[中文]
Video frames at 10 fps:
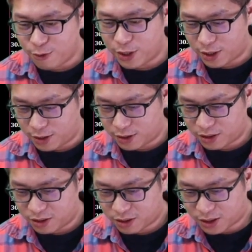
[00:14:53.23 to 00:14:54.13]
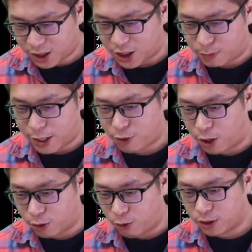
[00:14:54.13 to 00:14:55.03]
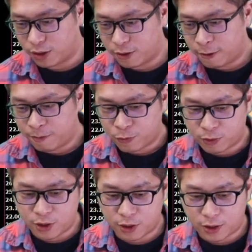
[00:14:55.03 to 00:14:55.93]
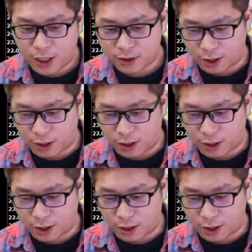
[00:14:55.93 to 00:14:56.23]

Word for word: 因为这个礼拜快要过了，我之前跟大家